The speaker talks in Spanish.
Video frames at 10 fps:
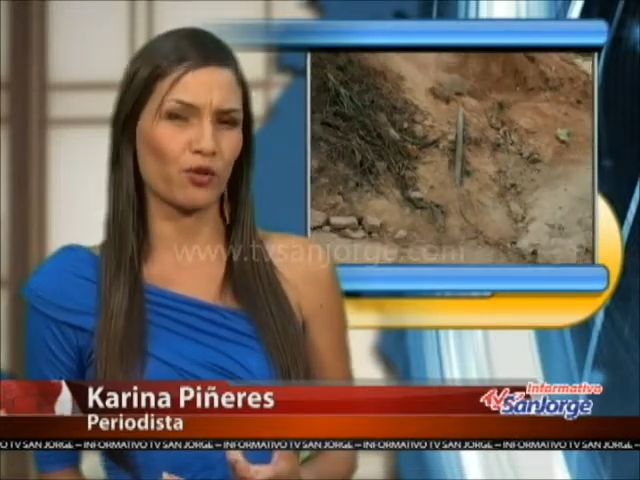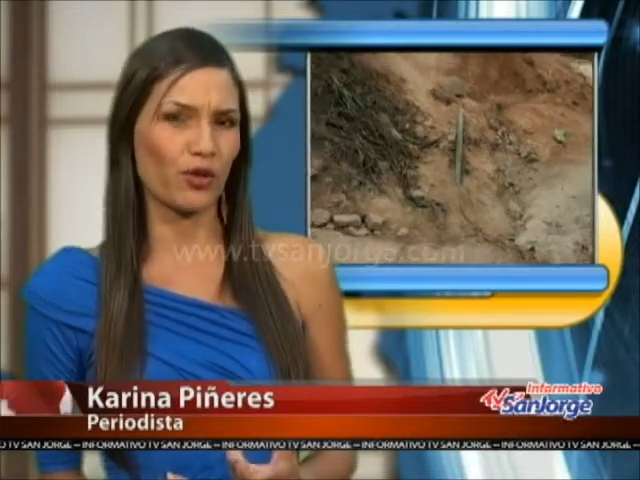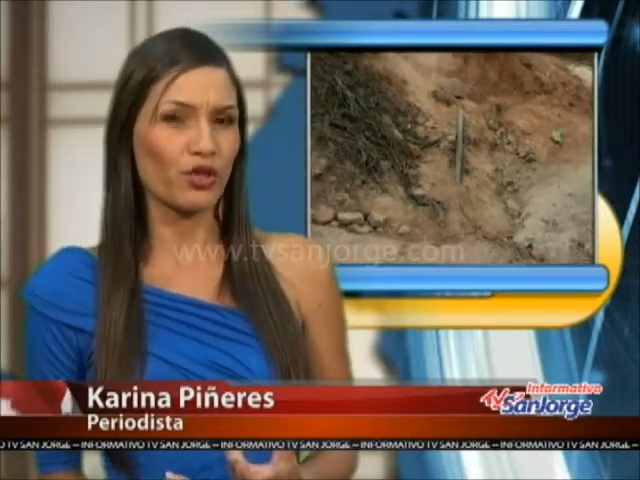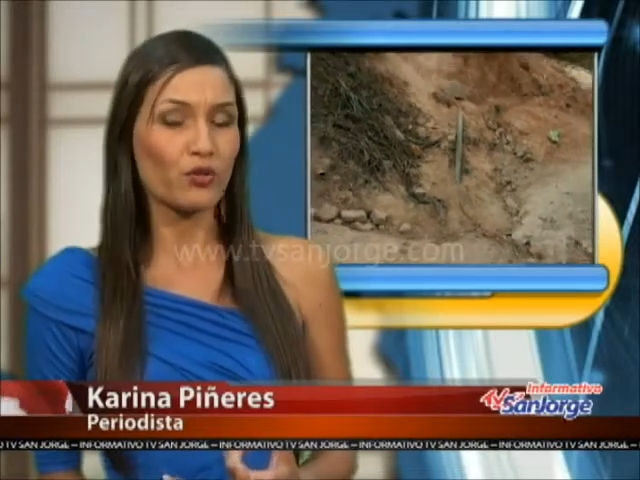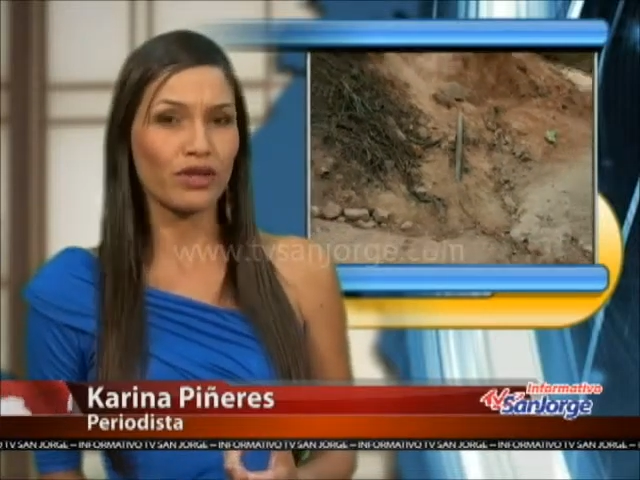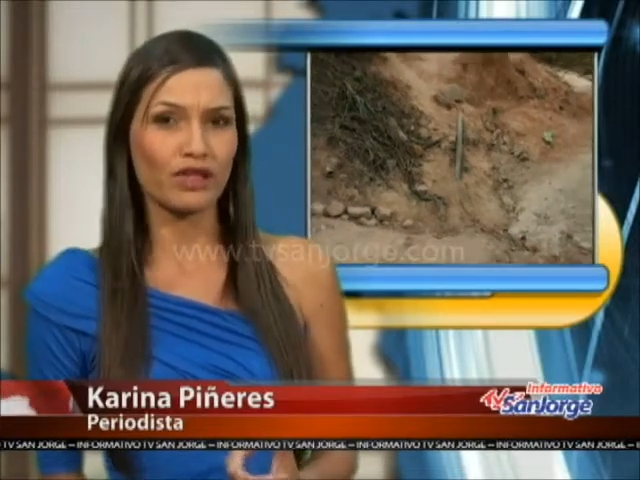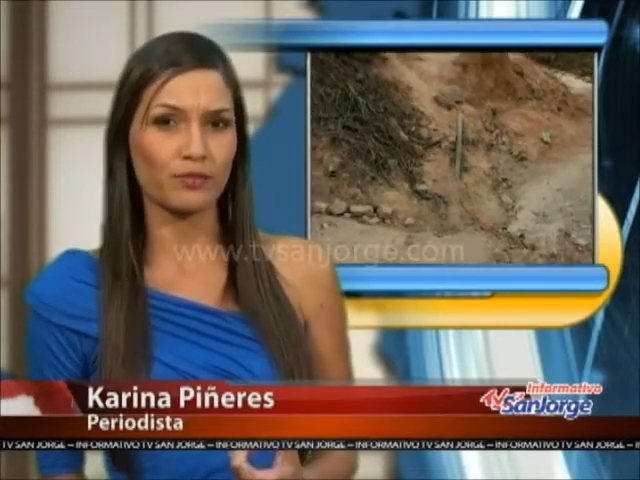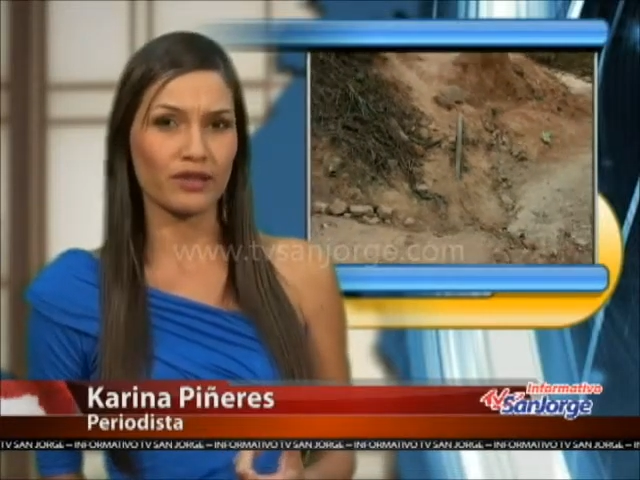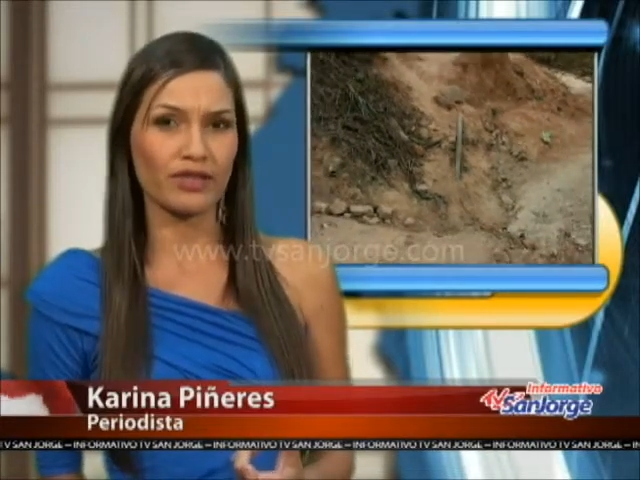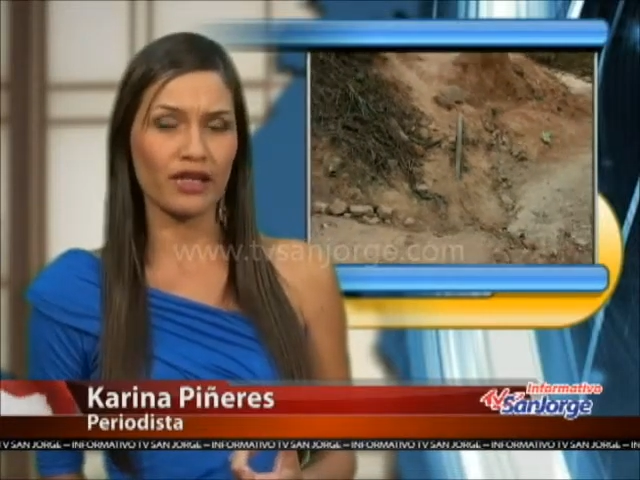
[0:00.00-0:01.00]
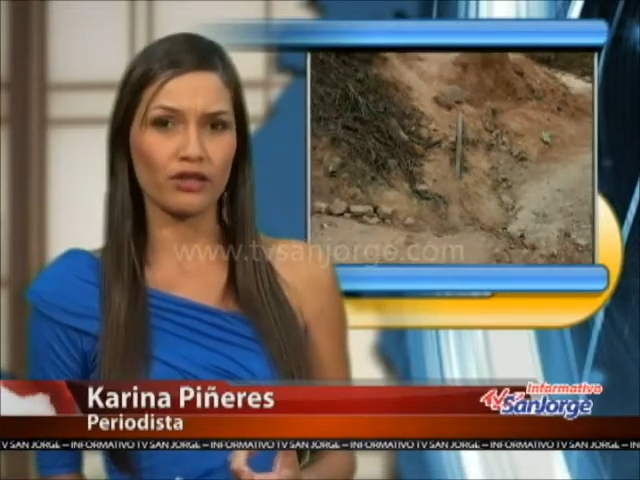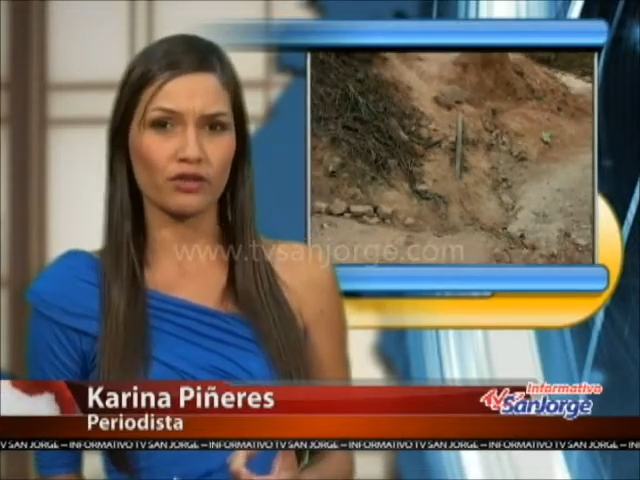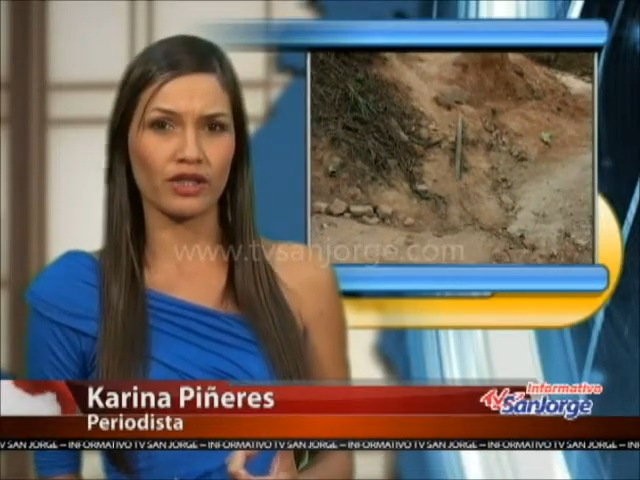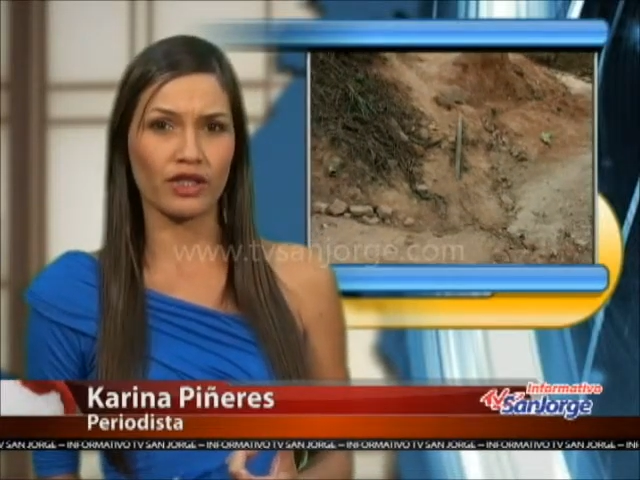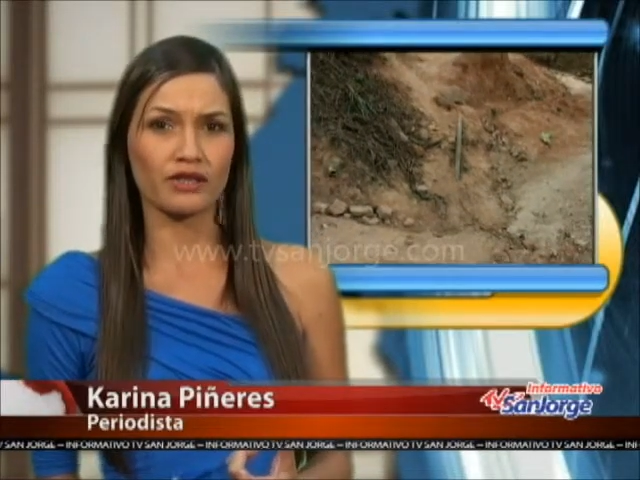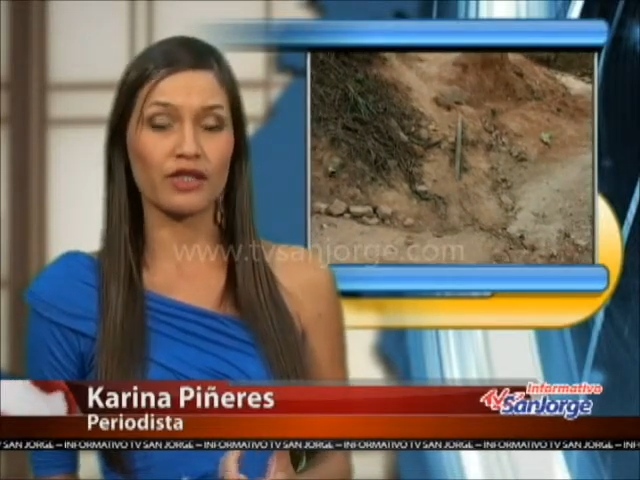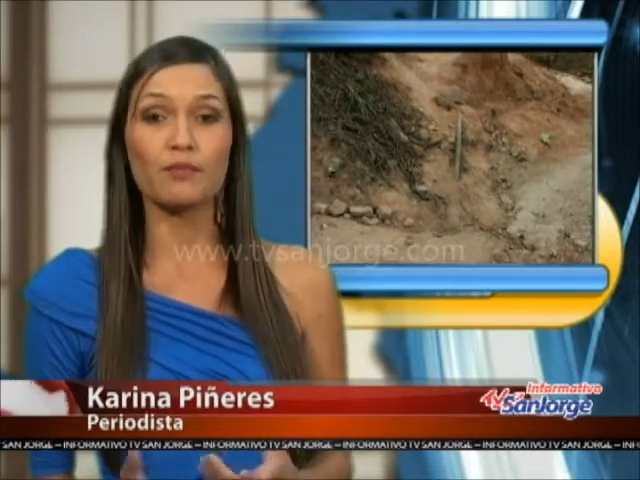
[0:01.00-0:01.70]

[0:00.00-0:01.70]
pero hay una en especial donde es